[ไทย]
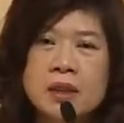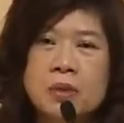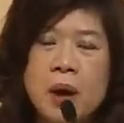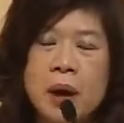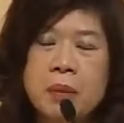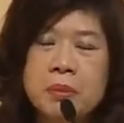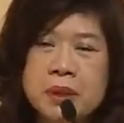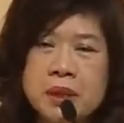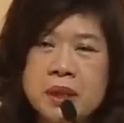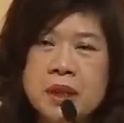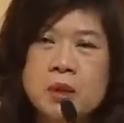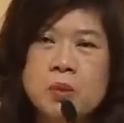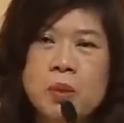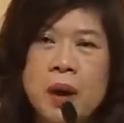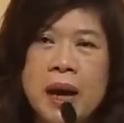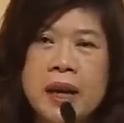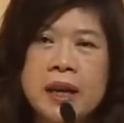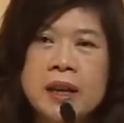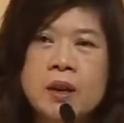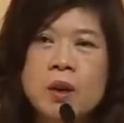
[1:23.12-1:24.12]
ความเคลื่อนไหว
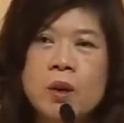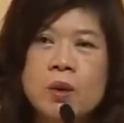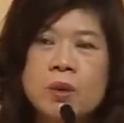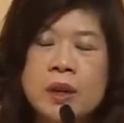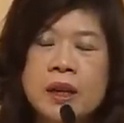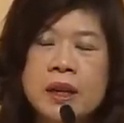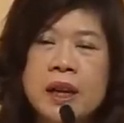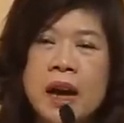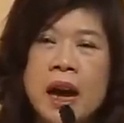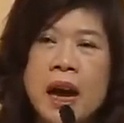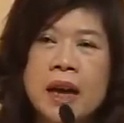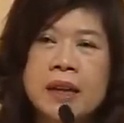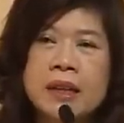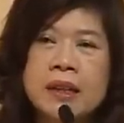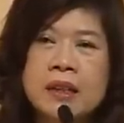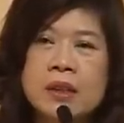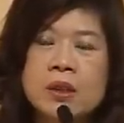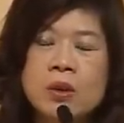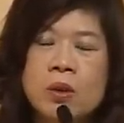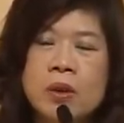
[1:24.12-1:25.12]
ของราคาใน
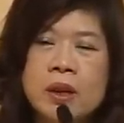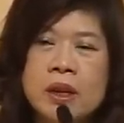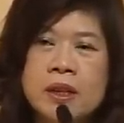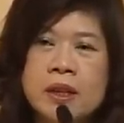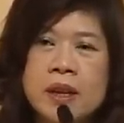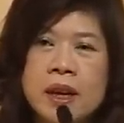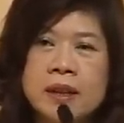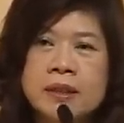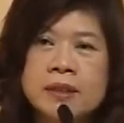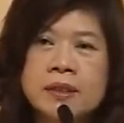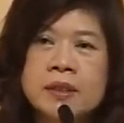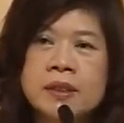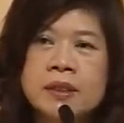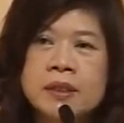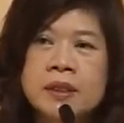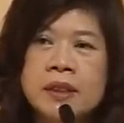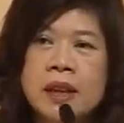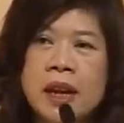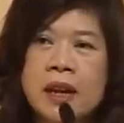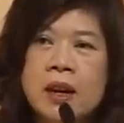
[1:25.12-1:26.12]
เรื่องของ Index
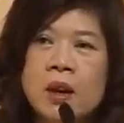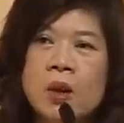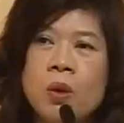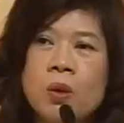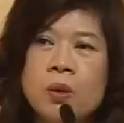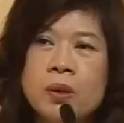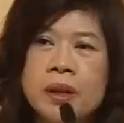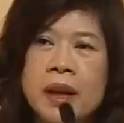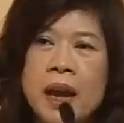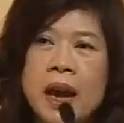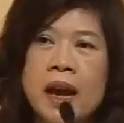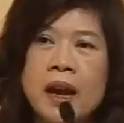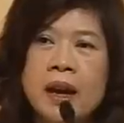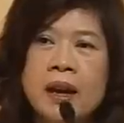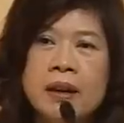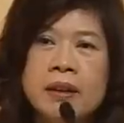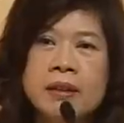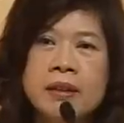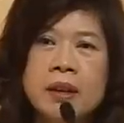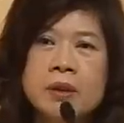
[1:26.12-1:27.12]
ขึ้นและลงเนี่ย
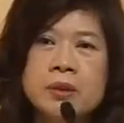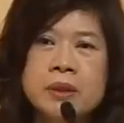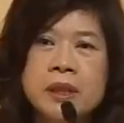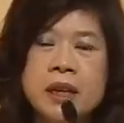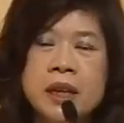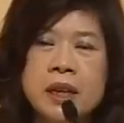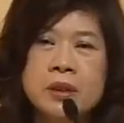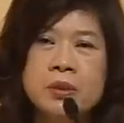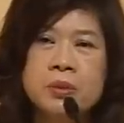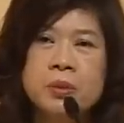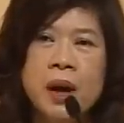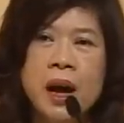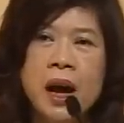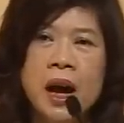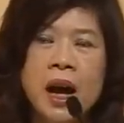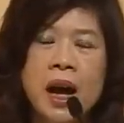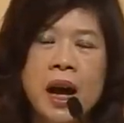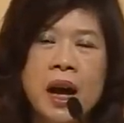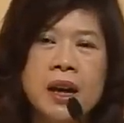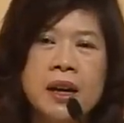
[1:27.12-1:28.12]
เราจะเห็นว่า
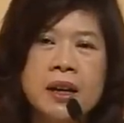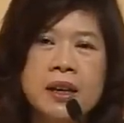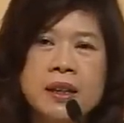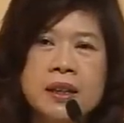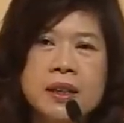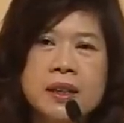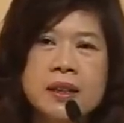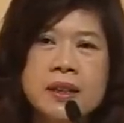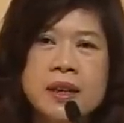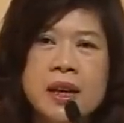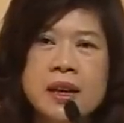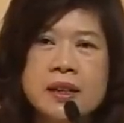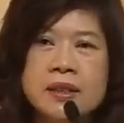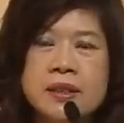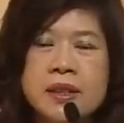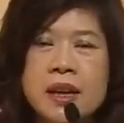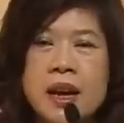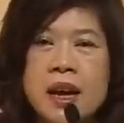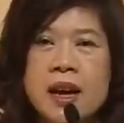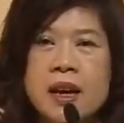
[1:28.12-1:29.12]
Index
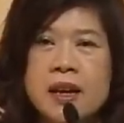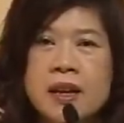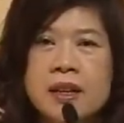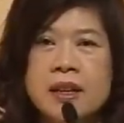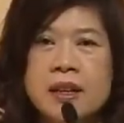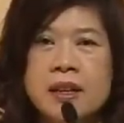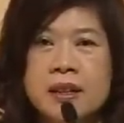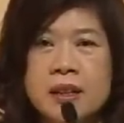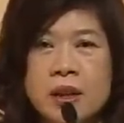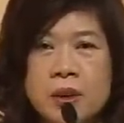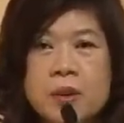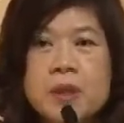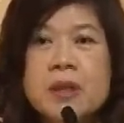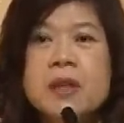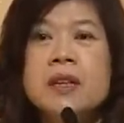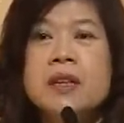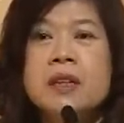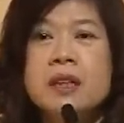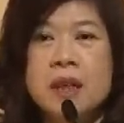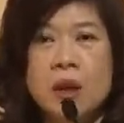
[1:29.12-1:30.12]
เนี่ยเดี๋ยว
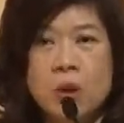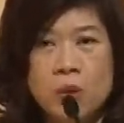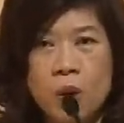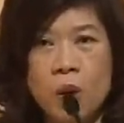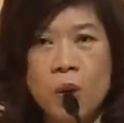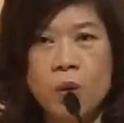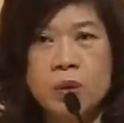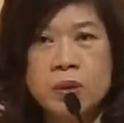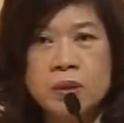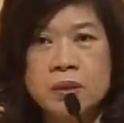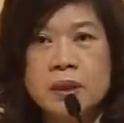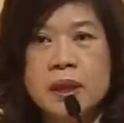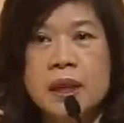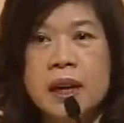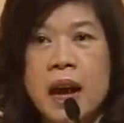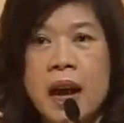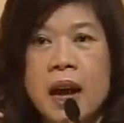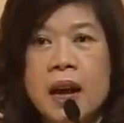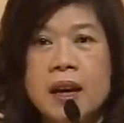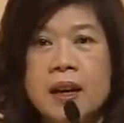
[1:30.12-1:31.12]
ขึ้นเดี๋ยวลงนะ
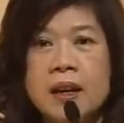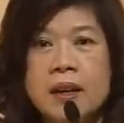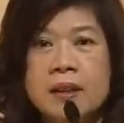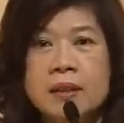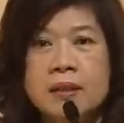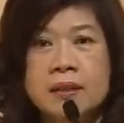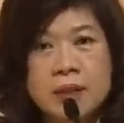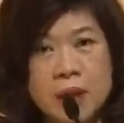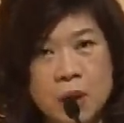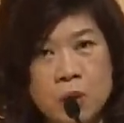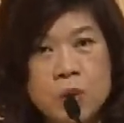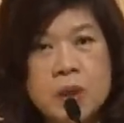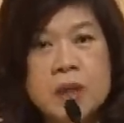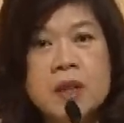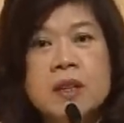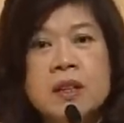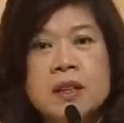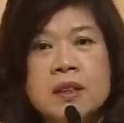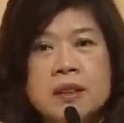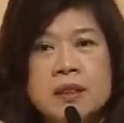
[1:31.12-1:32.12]
คะเร็ว
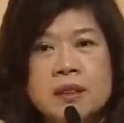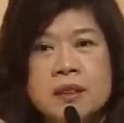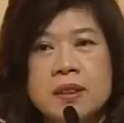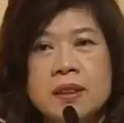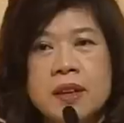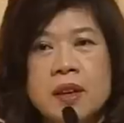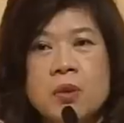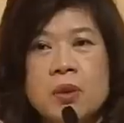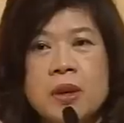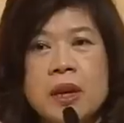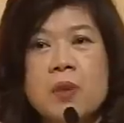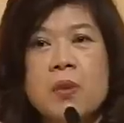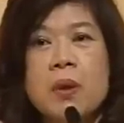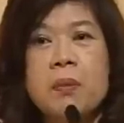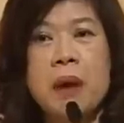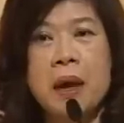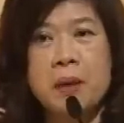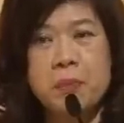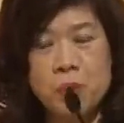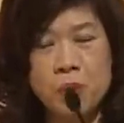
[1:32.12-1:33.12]
ขึ้นเดี๋ยวเรียกว่า
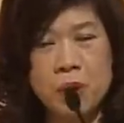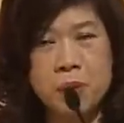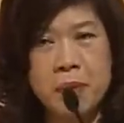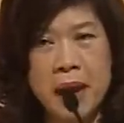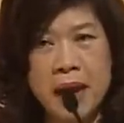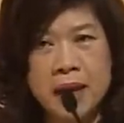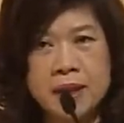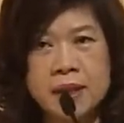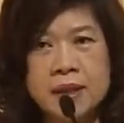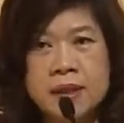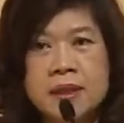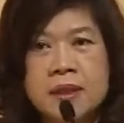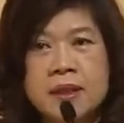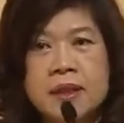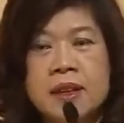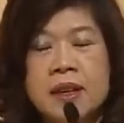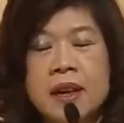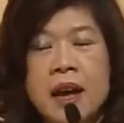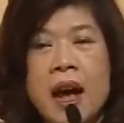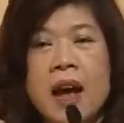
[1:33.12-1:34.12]
ผันผวนมากขึ้น
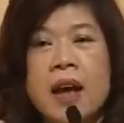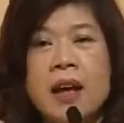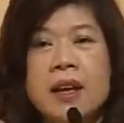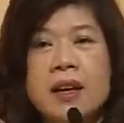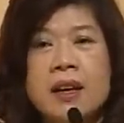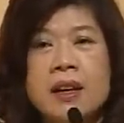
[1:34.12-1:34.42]
นะคะ